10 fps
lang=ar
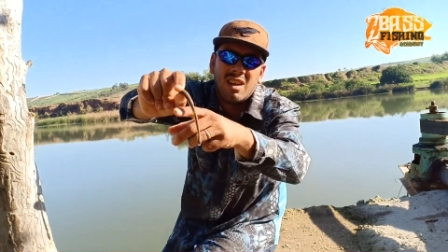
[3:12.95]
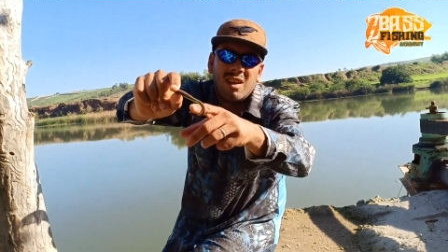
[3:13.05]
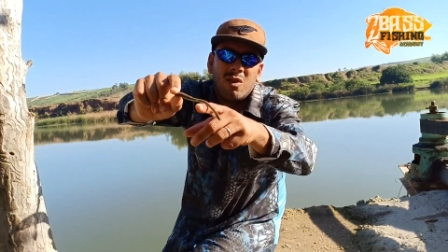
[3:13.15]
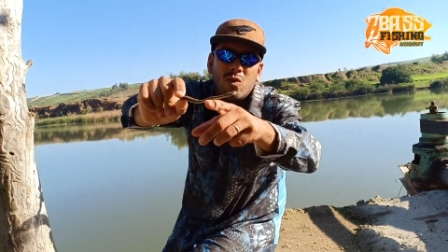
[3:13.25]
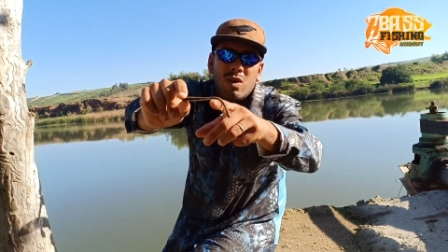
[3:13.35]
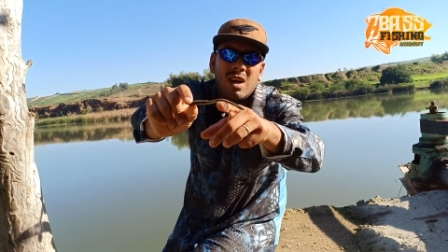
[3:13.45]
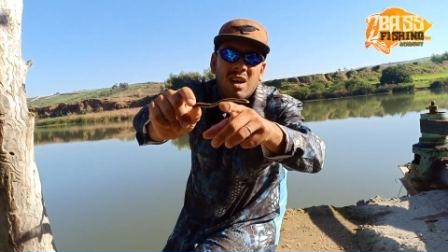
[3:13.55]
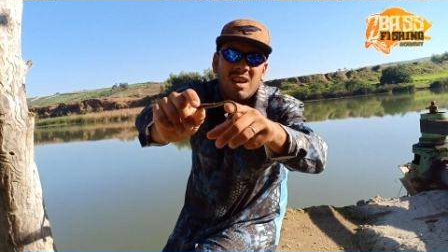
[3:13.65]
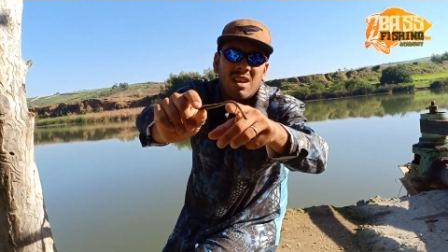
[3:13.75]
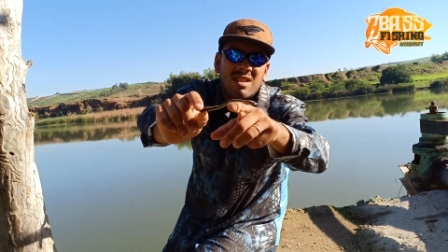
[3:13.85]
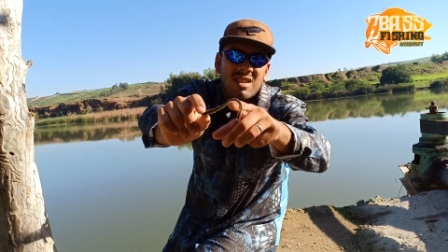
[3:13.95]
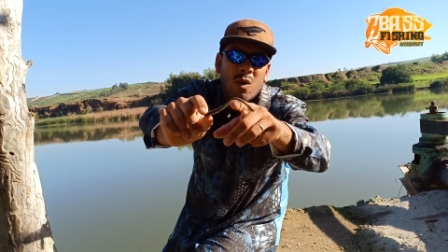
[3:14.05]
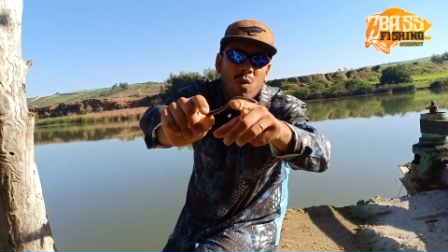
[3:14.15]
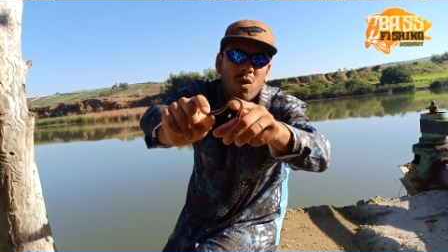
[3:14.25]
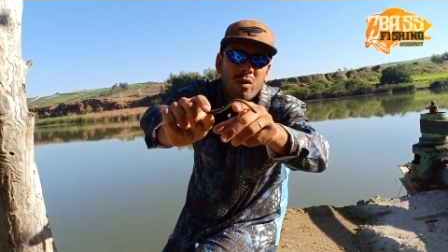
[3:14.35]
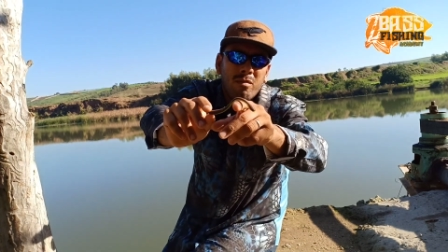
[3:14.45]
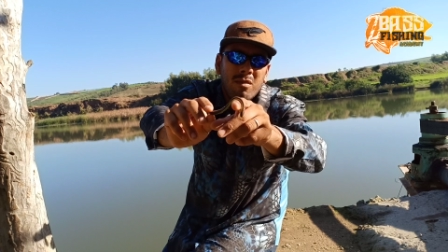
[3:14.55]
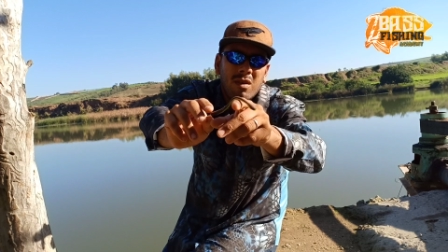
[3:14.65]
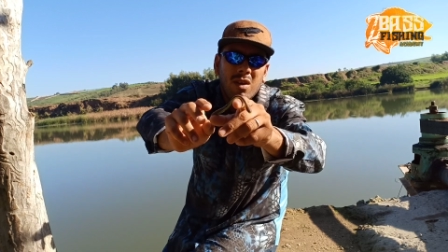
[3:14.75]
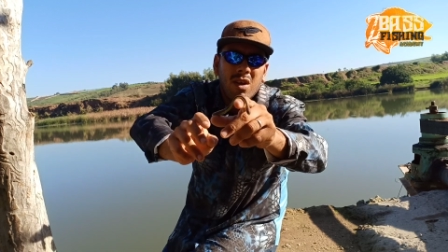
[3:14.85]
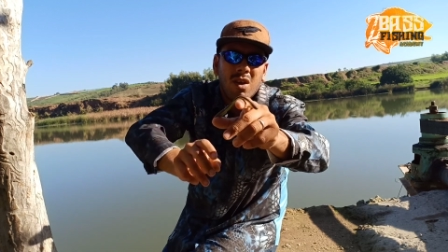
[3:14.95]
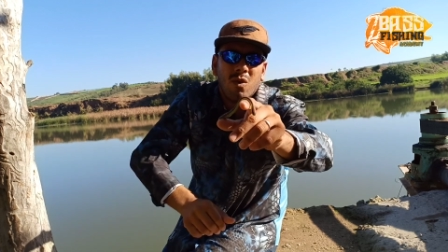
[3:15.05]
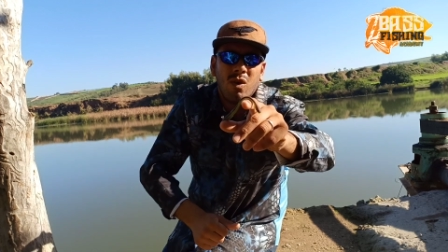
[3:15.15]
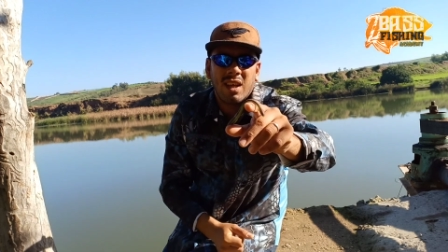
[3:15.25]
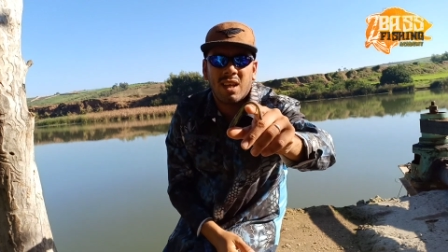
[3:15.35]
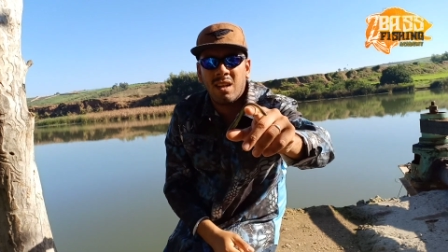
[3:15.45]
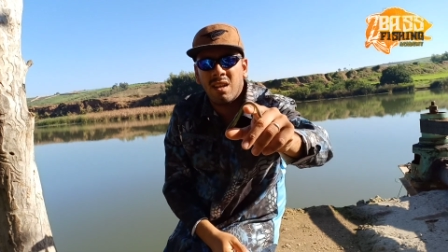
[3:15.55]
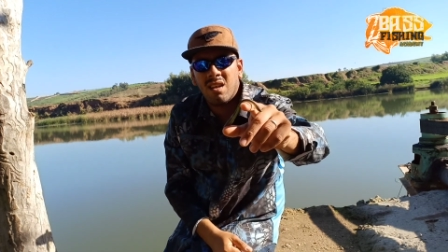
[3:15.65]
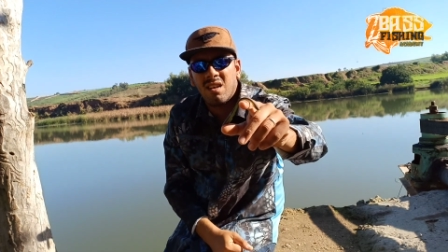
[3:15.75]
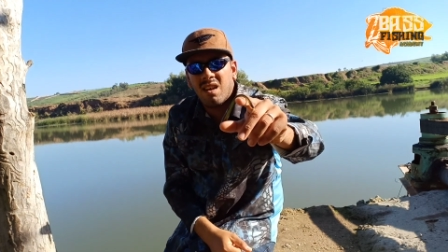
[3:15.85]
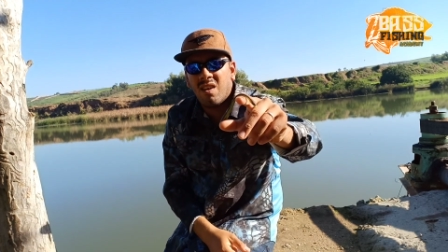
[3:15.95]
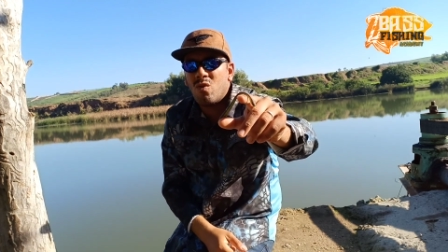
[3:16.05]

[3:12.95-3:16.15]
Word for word: اللي هو ستان وورم ولكن آه،